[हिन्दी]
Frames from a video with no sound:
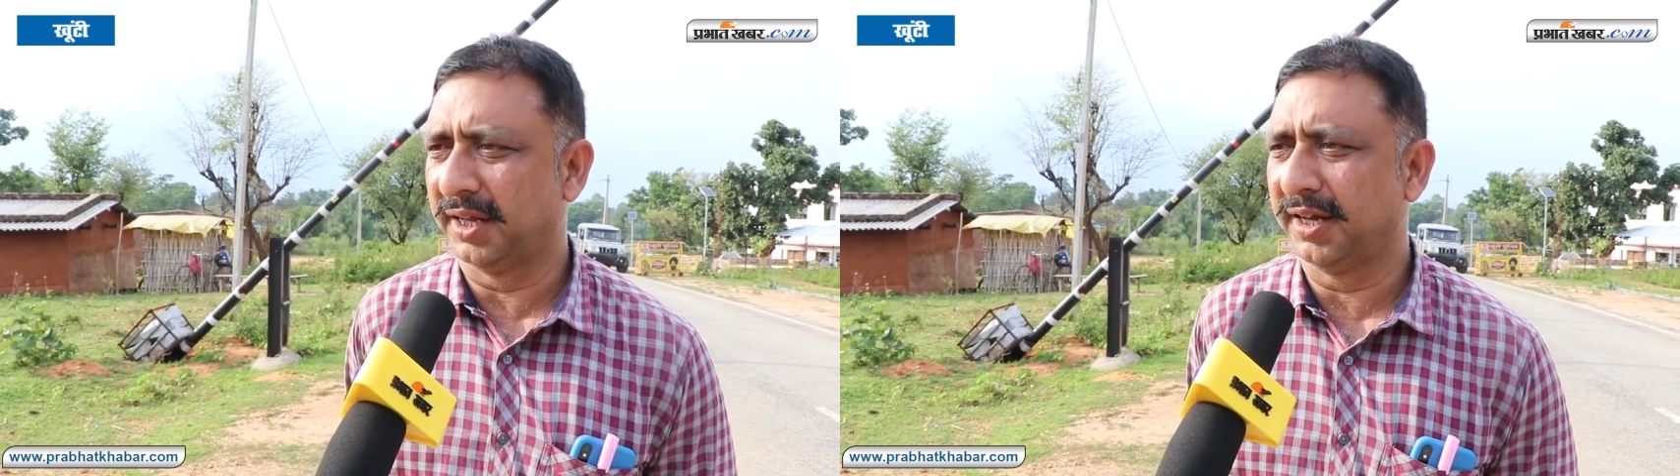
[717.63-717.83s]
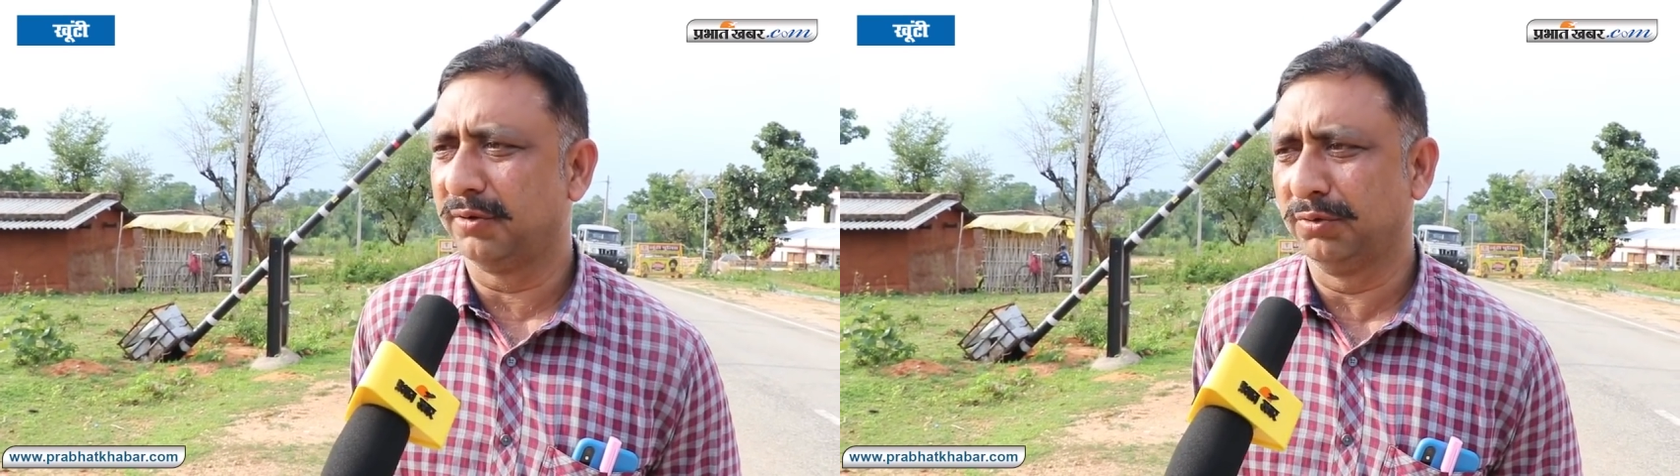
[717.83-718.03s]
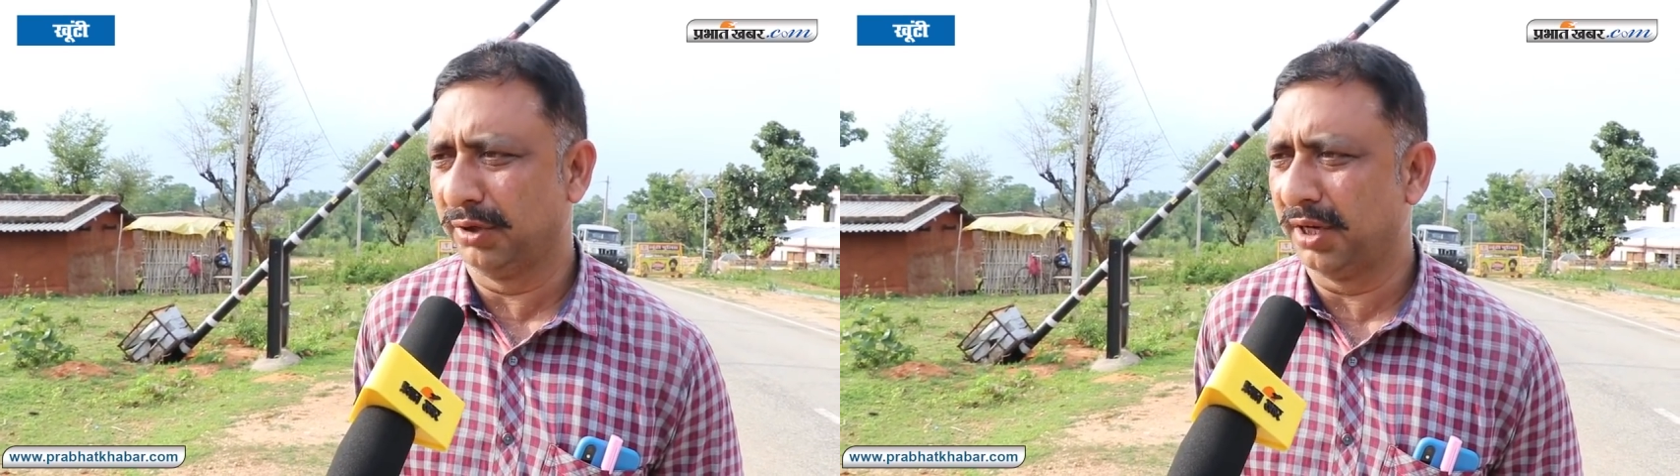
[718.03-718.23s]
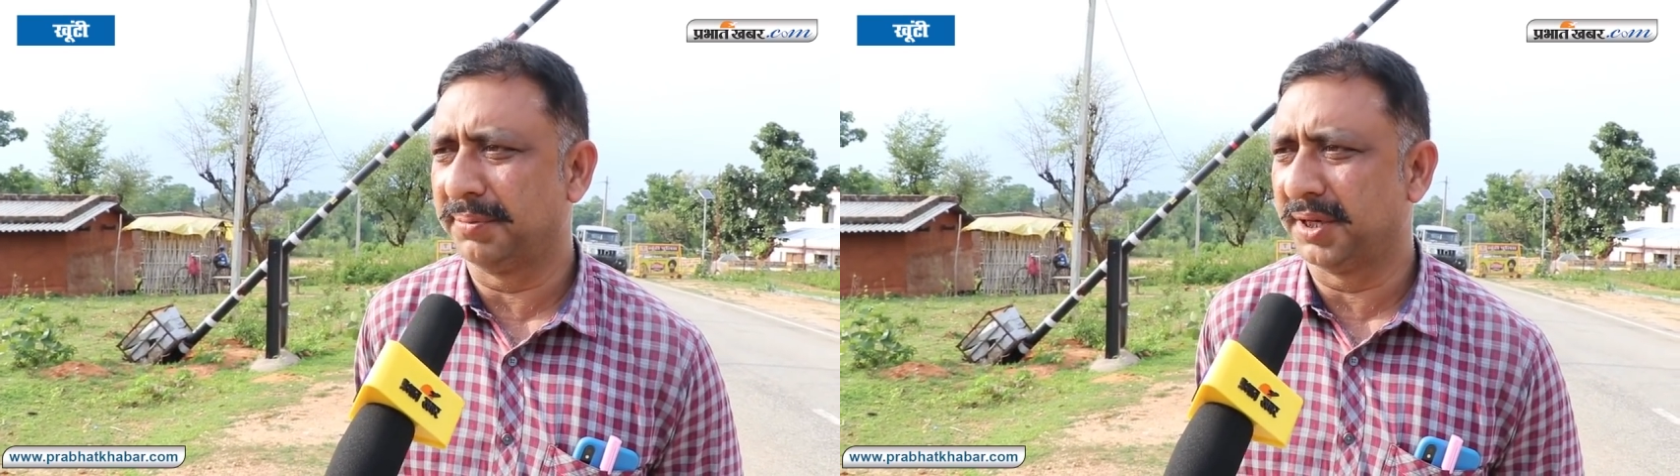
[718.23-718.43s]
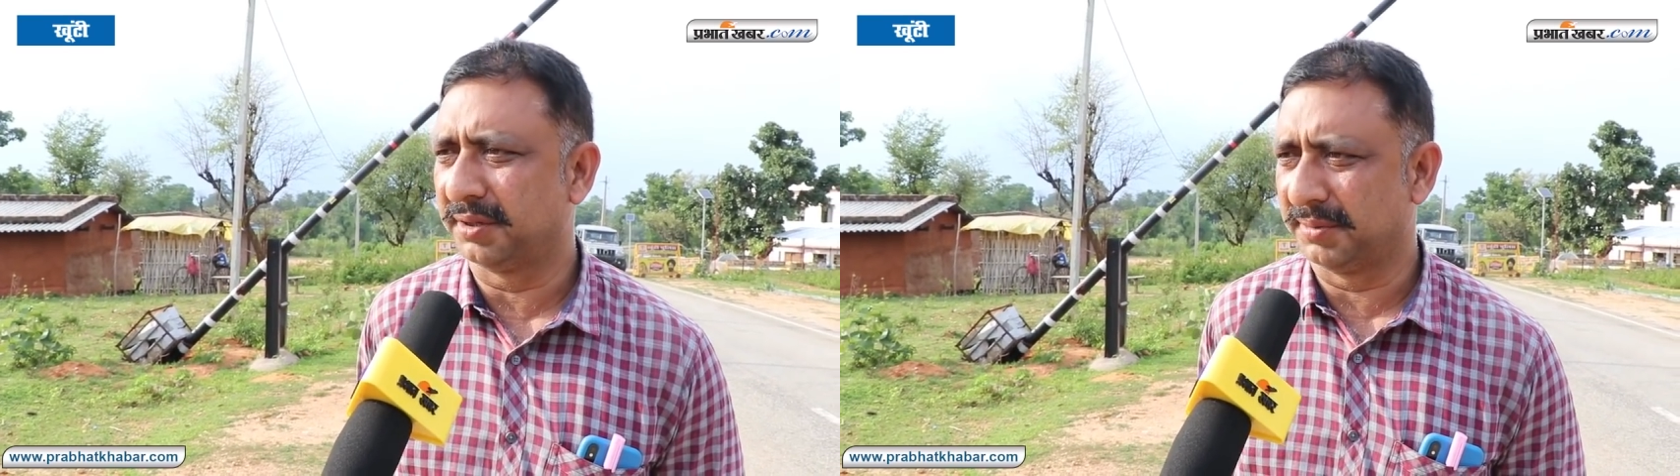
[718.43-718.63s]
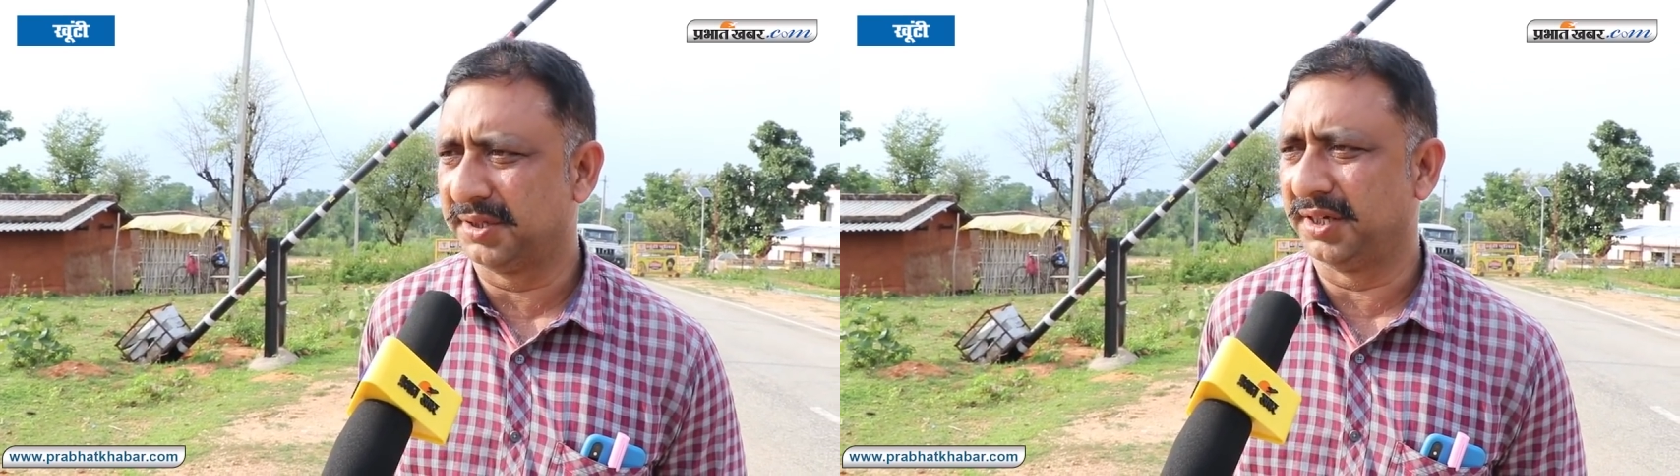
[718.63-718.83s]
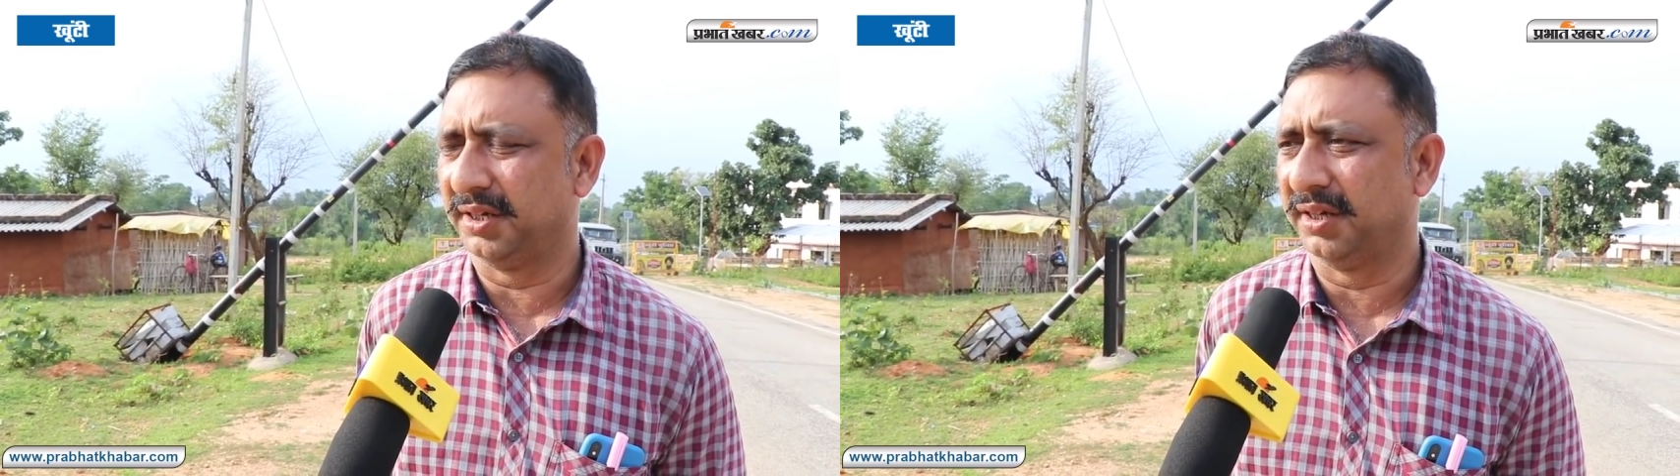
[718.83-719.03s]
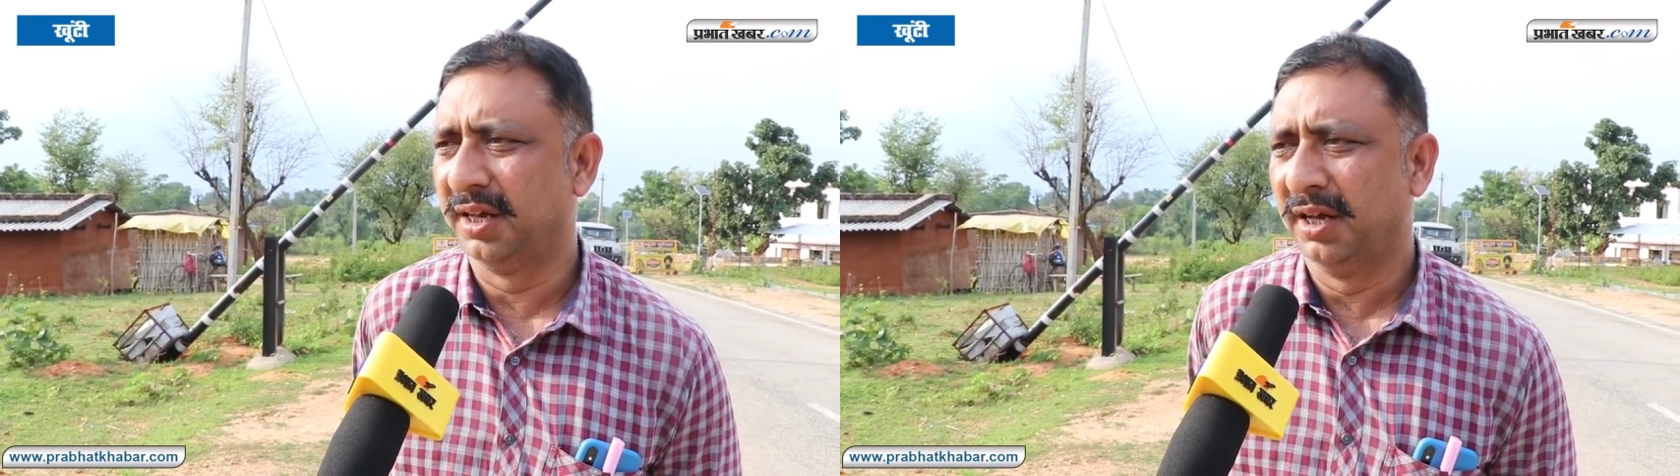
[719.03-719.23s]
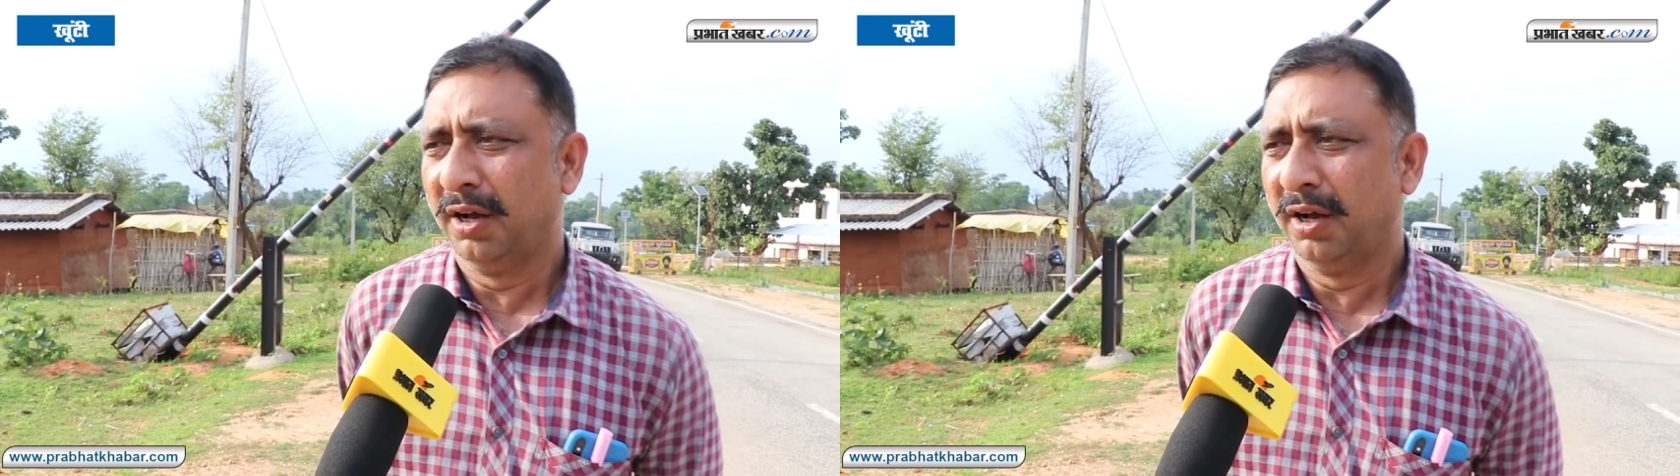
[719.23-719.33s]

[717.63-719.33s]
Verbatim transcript: कहा जाए कि उनको ये अपना समझते नहीं है